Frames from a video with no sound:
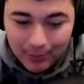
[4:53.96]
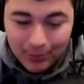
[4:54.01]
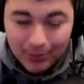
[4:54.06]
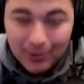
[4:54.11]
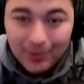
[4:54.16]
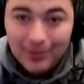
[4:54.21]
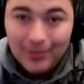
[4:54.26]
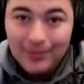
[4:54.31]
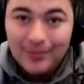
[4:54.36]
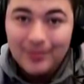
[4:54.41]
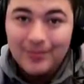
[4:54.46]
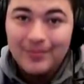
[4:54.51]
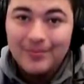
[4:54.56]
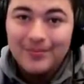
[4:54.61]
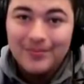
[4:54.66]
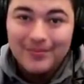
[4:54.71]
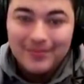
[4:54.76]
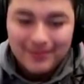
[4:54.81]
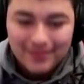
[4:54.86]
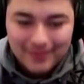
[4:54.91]
nous deux
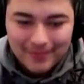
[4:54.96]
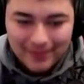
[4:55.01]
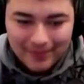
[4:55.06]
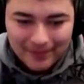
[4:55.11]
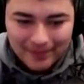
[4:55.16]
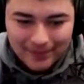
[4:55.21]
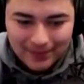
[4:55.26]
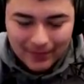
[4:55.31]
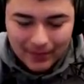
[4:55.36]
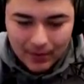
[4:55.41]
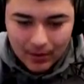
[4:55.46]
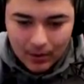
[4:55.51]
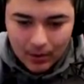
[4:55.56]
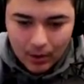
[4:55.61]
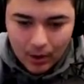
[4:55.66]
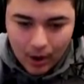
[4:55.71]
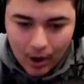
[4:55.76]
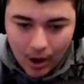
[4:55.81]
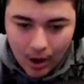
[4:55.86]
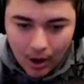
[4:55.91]
Non.
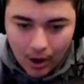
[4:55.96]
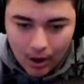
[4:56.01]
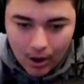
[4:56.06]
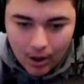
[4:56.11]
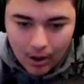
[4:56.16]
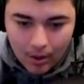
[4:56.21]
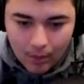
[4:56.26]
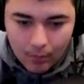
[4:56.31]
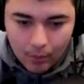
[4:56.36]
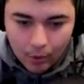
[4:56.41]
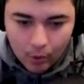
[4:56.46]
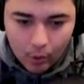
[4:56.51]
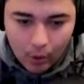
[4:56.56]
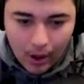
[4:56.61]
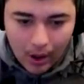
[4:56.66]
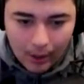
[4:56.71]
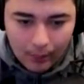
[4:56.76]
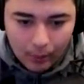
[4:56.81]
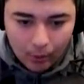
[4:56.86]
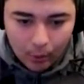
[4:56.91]
Oh,
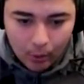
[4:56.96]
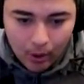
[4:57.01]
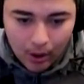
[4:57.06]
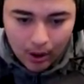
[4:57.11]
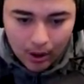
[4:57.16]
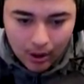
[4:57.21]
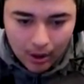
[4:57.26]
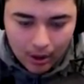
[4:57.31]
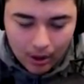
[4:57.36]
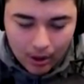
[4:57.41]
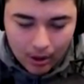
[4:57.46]
pourquoi, pourquoi